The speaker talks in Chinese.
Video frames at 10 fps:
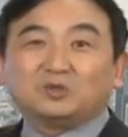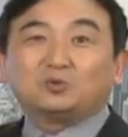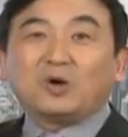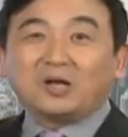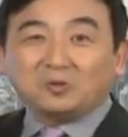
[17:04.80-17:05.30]

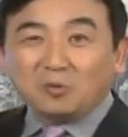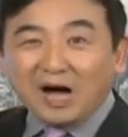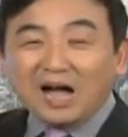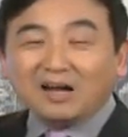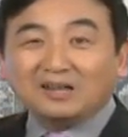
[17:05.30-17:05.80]
软
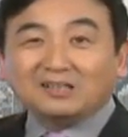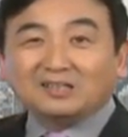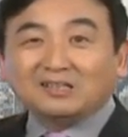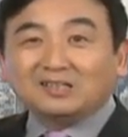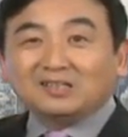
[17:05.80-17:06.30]
话，
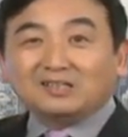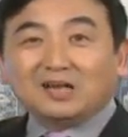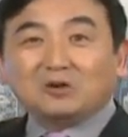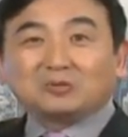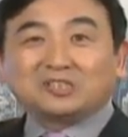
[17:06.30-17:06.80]
然
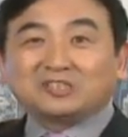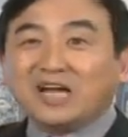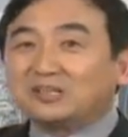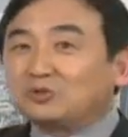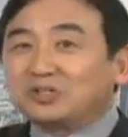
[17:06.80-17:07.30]
后警
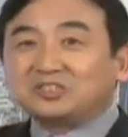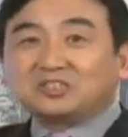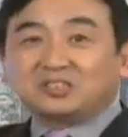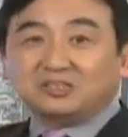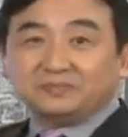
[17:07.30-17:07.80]
察全撤了。